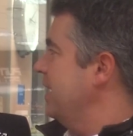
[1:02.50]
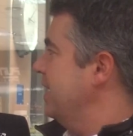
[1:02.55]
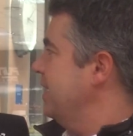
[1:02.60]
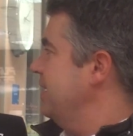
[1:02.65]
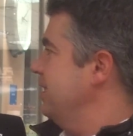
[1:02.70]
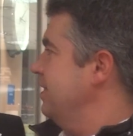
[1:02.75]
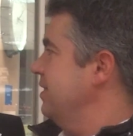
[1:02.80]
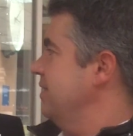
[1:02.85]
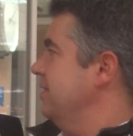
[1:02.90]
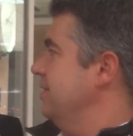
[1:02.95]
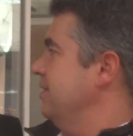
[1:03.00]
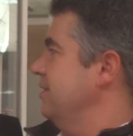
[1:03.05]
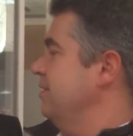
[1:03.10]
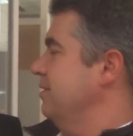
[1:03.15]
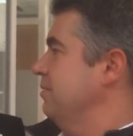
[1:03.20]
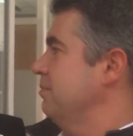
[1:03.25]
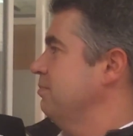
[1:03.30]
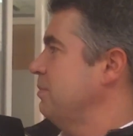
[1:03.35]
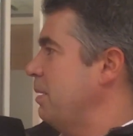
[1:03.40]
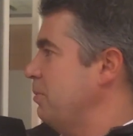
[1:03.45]
X.
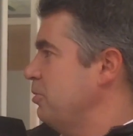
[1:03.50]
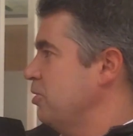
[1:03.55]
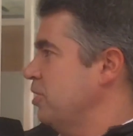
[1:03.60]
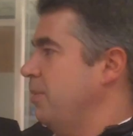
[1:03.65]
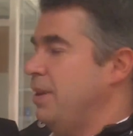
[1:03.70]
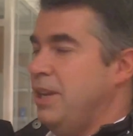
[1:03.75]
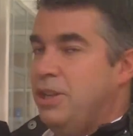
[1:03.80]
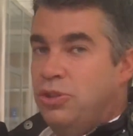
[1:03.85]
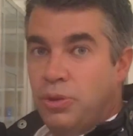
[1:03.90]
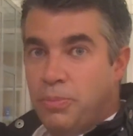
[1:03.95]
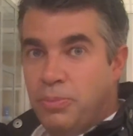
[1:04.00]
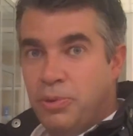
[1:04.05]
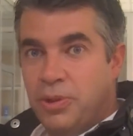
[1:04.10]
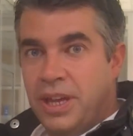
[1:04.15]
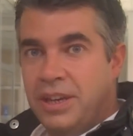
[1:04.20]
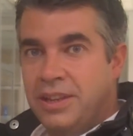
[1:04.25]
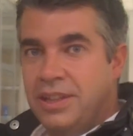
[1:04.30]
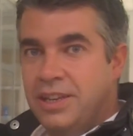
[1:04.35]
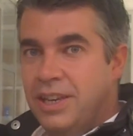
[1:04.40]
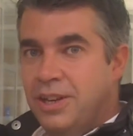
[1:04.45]
Vamos, a ver, esto puede
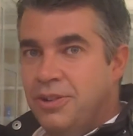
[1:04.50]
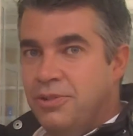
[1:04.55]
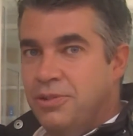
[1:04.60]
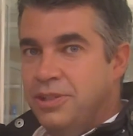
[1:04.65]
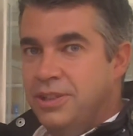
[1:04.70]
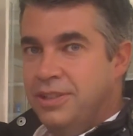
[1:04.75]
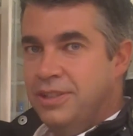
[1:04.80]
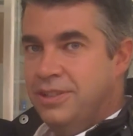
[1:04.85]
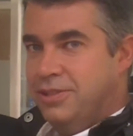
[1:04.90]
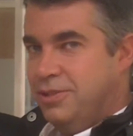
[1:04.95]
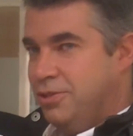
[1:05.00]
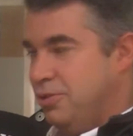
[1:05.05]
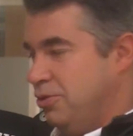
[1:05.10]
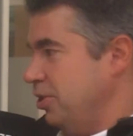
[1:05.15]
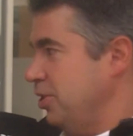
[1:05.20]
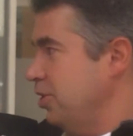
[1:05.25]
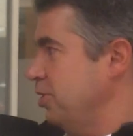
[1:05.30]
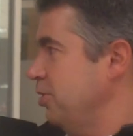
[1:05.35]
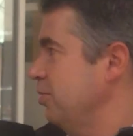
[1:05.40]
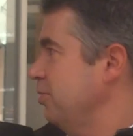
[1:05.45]
dar dinero, ¿eh?
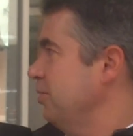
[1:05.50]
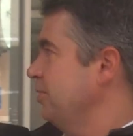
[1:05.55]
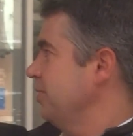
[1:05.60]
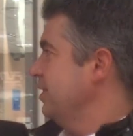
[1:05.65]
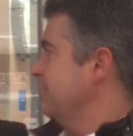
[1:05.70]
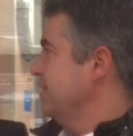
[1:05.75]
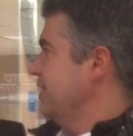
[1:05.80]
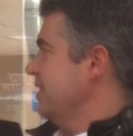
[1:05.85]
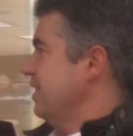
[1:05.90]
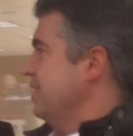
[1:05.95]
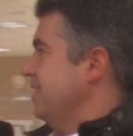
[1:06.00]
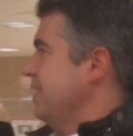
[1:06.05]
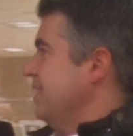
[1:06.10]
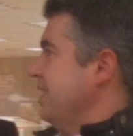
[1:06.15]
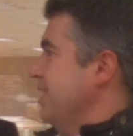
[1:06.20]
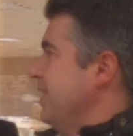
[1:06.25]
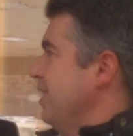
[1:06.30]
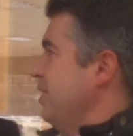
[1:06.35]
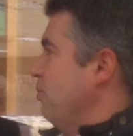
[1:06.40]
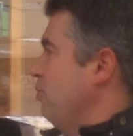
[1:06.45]
Ojito.
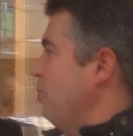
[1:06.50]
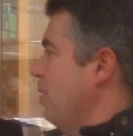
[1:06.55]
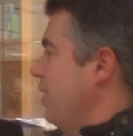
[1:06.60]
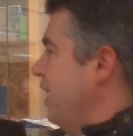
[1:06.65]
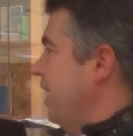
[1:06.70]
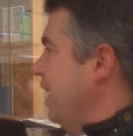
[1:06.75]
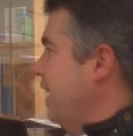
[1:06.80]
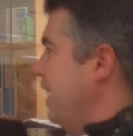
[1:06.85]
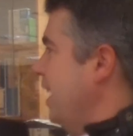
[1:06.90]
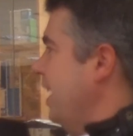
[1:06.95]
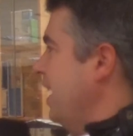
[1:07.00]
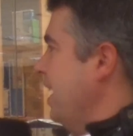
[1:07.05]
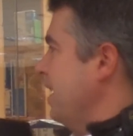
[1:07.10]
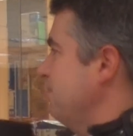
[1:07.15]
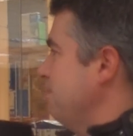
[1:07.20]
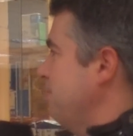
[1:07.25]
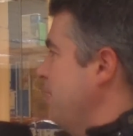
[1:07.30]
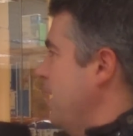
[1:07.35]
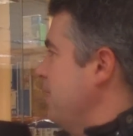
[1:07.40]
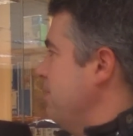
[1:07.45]
Guadalajara, Las
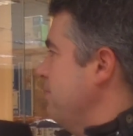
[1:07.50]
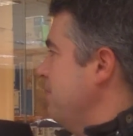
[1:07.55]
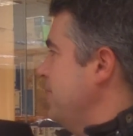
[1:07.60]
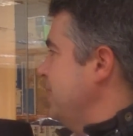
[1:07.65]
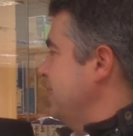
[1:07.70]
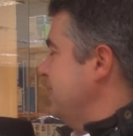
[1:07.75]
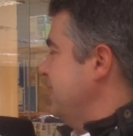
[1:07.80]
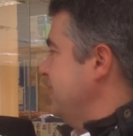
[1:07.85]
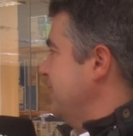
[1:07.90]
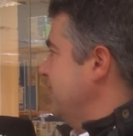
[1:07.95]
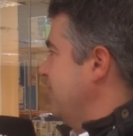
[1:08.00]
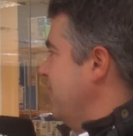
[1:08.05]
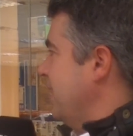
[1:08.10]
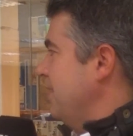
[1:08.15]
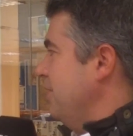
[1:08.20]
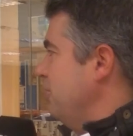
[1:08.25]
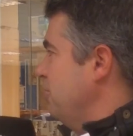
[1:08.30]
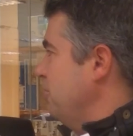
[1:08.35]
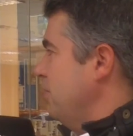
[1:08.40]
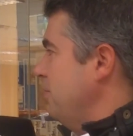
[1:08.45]
Palmas,
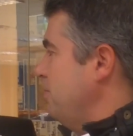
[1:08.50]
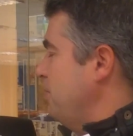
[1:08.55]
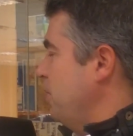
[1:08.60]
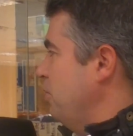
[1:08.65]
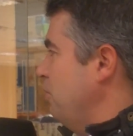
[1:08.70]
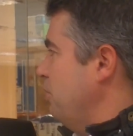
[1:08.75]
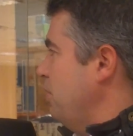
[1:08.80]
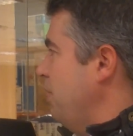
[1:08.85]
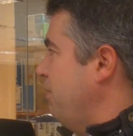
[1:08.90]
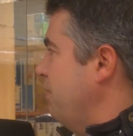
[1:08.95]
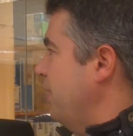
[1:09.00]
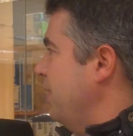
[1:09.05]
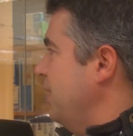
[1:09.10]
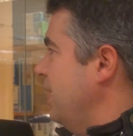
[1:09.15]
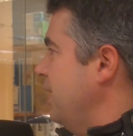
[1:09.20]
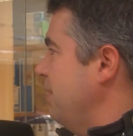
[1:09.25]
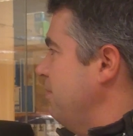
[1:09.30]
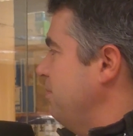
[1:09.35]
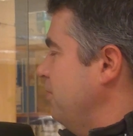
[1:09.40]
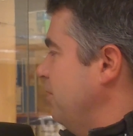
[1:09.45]
aquí es donde empiezo yo a
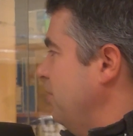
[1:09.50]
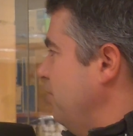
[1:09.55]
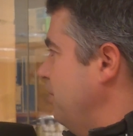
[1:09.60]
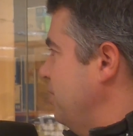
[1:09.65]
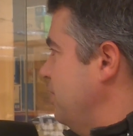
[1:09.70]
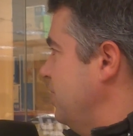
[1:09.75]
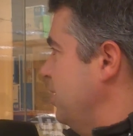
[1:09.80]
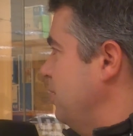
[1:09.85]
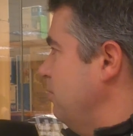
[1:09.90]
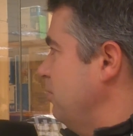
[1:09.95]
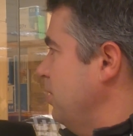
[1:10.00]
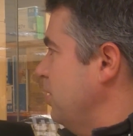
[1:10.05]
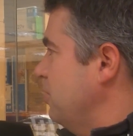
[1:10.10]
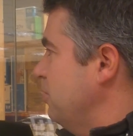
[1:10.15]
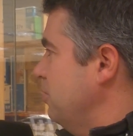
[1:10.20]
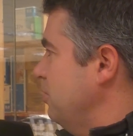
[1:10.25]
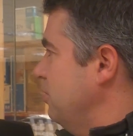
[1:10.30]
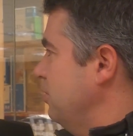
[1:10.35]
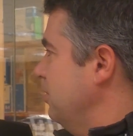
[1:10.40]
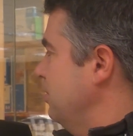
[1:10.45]
fallar, porque los de segunda
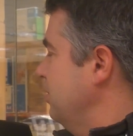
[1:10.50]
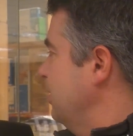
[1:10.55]
son